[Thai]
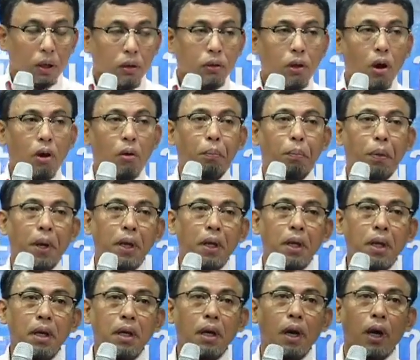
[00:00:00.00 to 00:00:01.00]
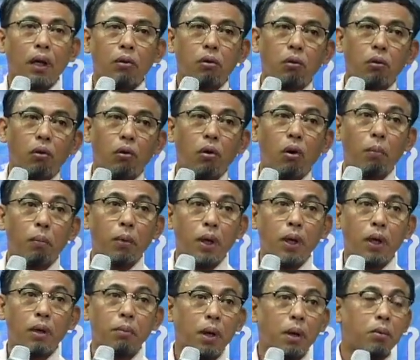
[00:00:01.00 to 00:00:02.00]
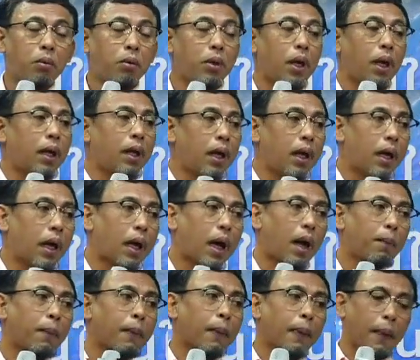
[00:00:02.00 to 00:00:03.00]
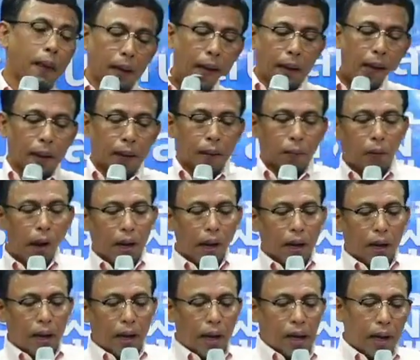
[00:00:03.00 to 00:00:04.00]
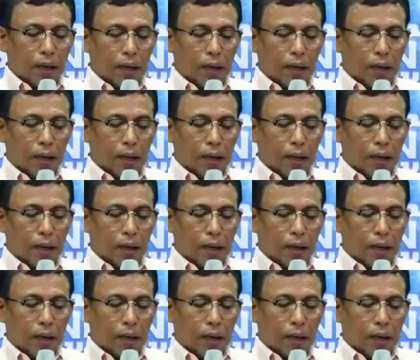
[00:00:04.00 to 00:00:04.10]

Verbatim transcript: ต้องเป็นเหยื่อถูกข่มขืนเป็นผู้หญิงเนี่ยนะครับวันละ